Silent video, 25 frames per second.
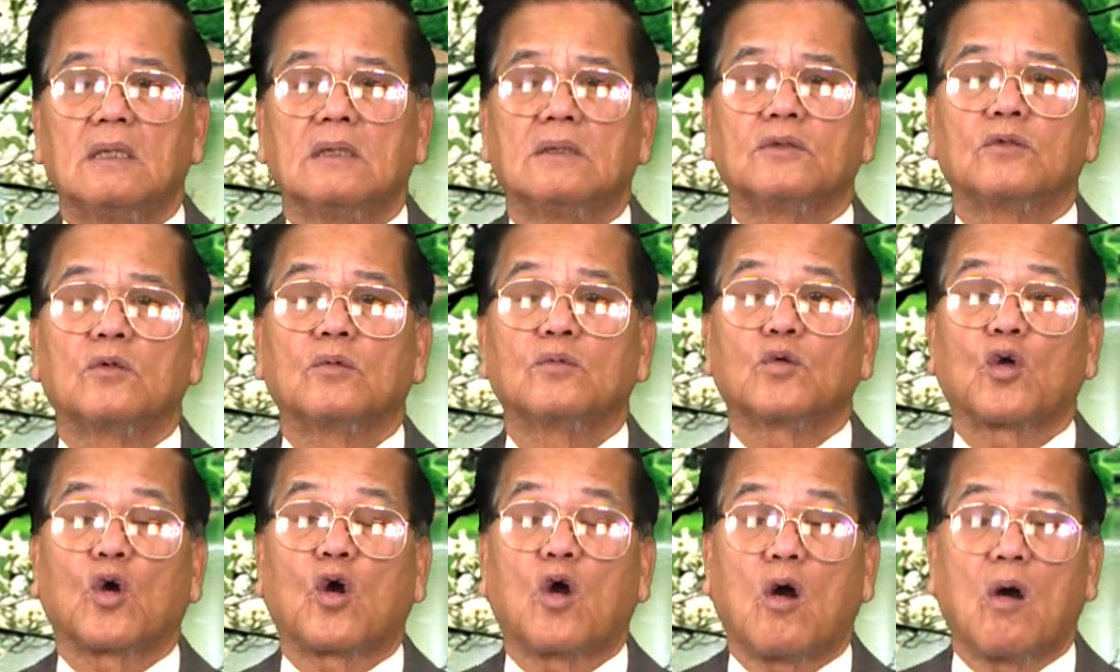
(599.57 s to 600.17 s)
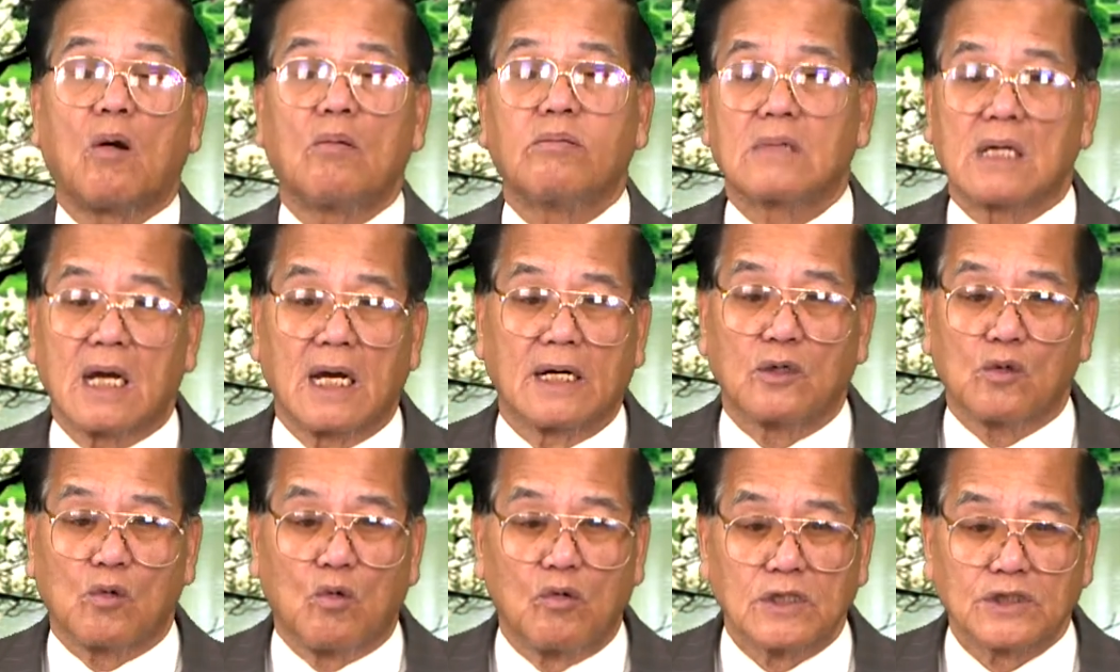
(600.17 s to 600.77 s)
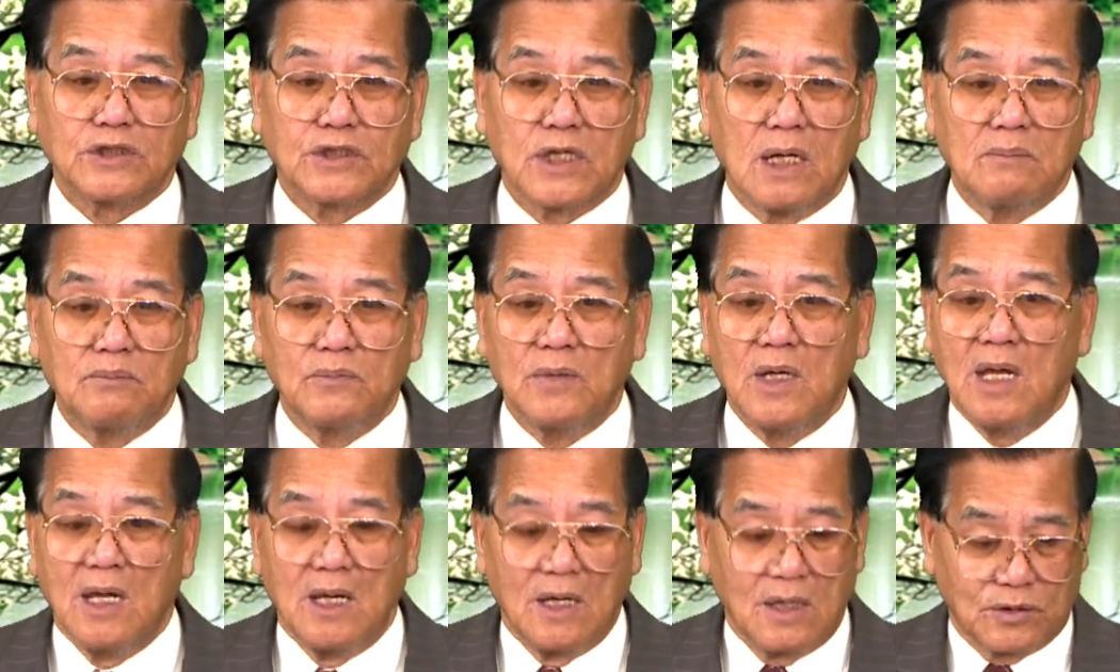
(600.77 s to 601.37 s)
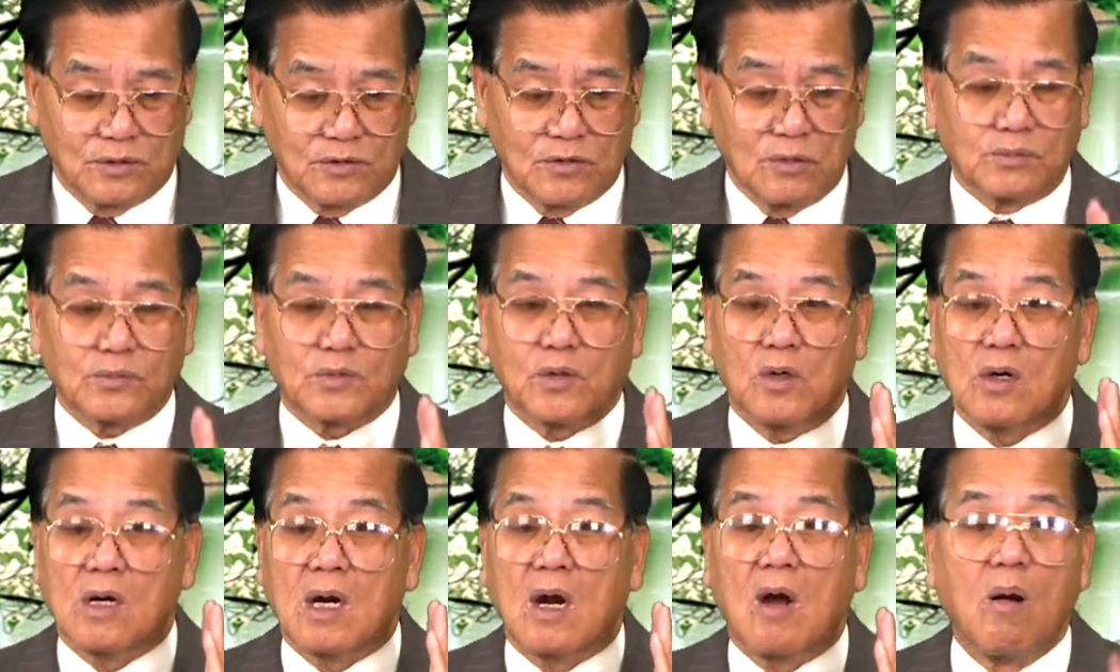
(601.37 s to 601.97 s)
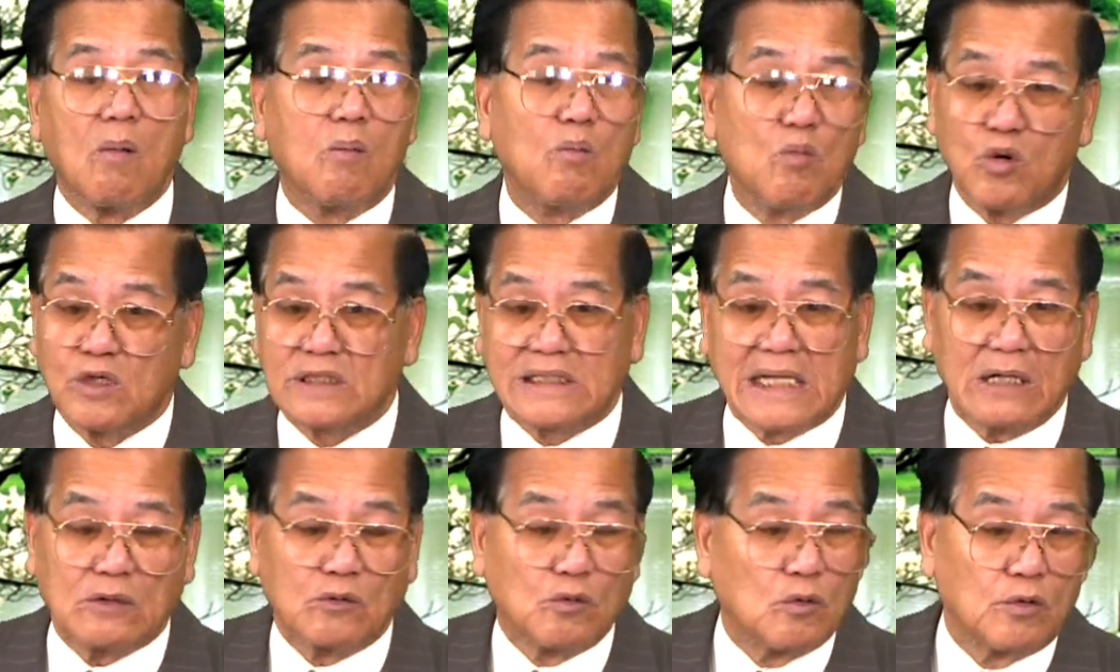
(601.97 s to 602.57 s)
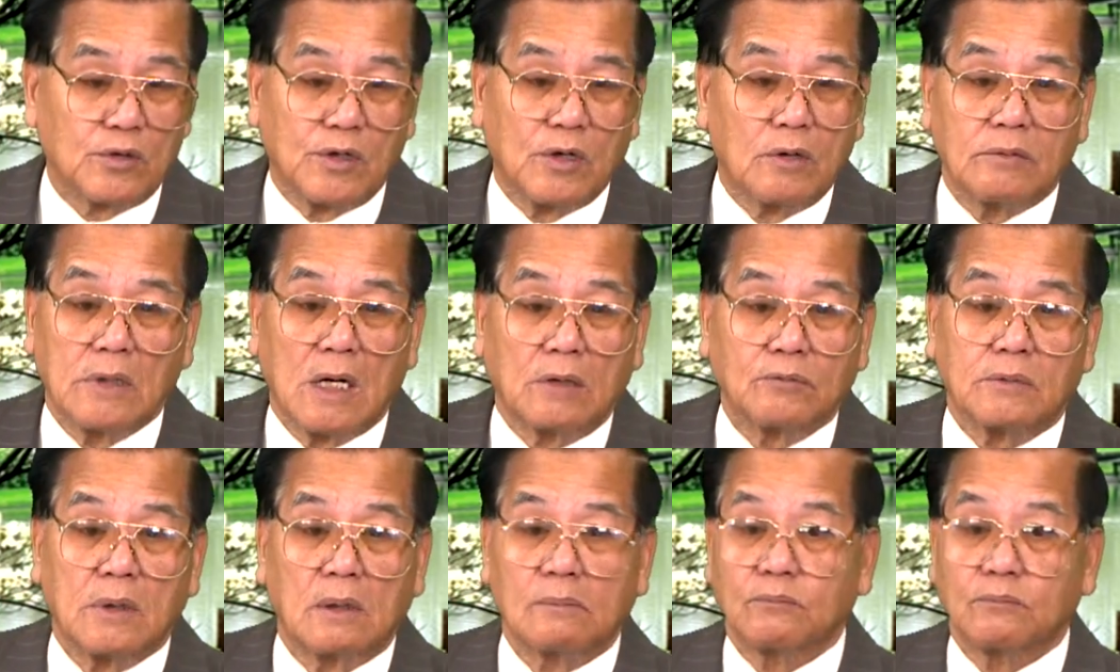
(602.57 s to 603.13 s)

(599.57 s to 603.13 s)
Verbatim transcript: Chúng tôi không cần cuồng Trump. Chúng tôi không mua sách của Donald Trump.